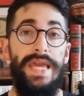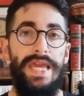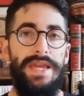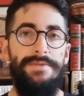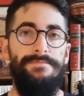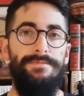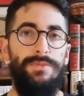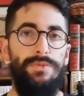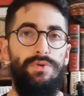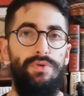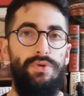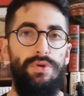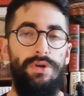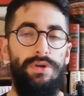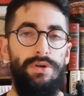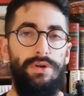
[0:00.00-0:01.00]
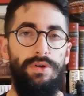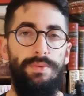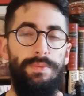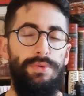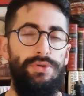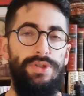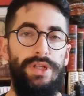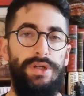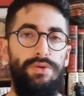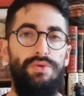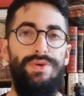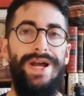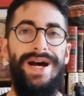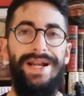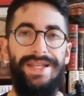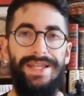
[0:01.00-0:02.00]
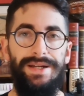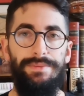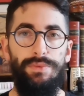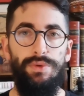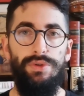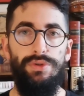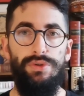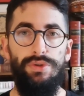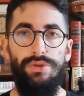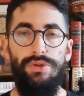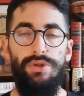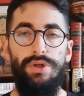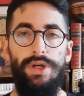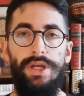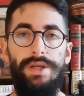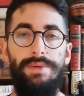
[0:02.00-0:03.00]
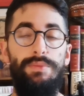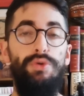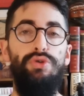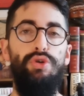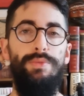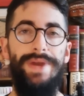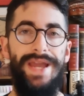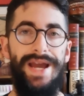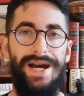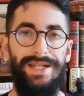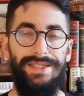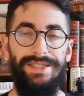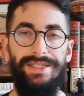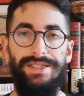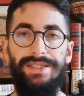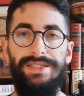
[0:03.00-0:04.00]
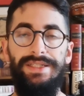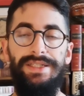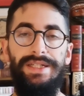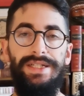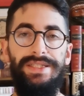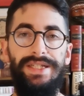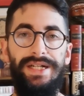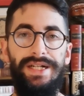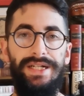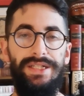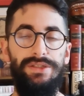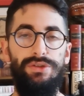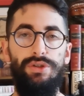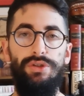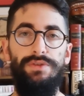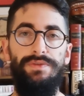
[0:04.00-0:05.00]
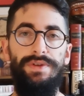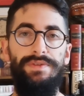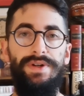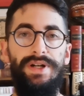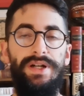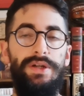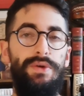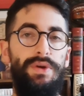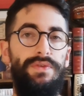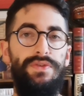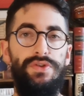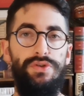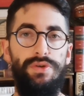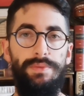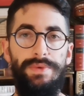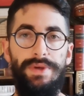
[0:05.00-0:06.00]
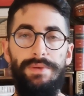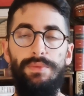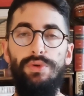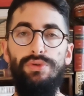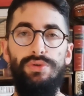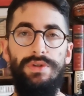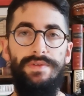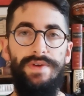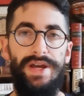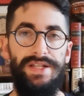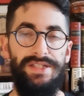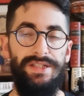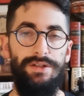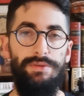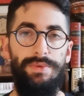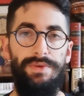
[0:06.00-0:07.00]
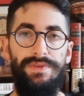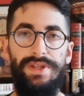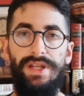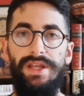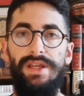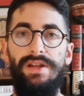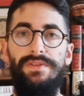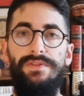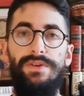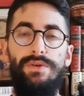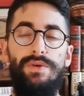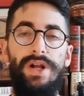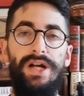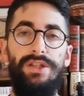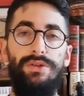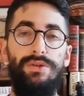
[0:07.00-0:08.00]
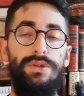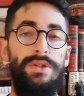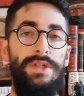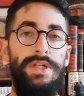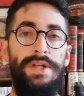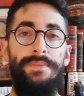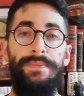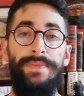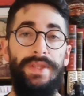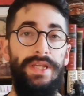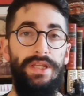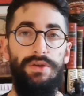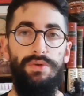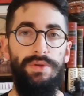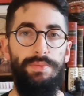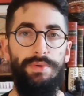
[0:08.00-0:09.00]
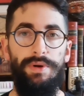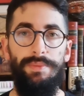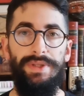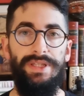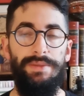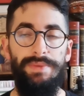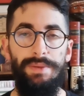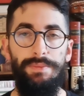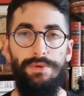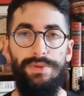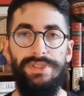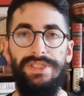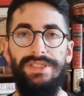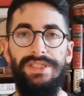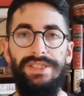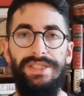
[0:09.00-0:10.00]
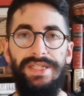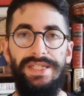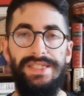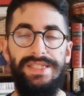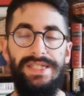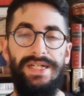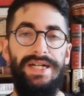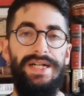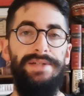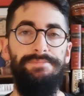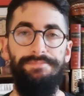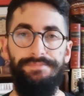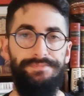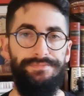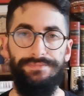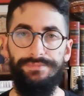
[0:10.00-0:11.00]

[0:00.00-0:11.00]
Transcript: e mm, con, uno, dire, con un'aria molto, molto beata. In realtà Antonio aveva anche una fisionomia molto diversa da come viene raffigurato e noi probabilmente abbiamo questa tendenza a mm,